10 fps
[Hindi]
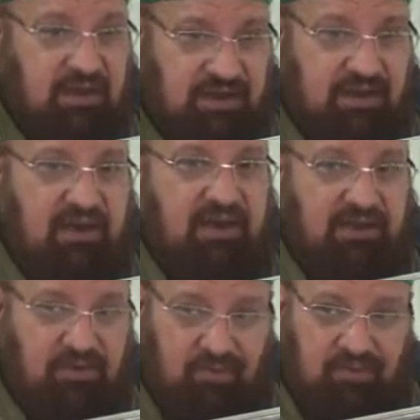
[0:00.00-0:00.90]

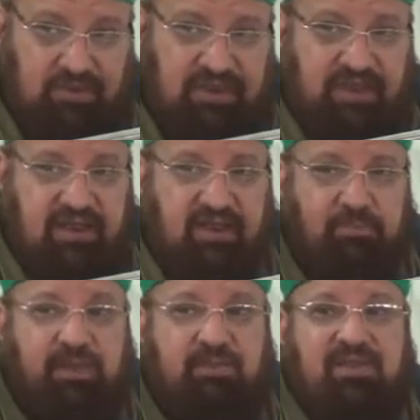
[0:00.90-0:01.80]
इल्ला तो तो थे
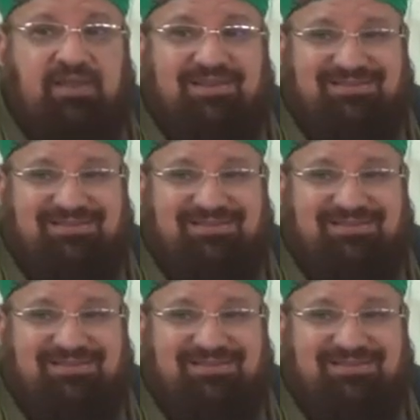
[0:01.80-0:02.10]
काबे में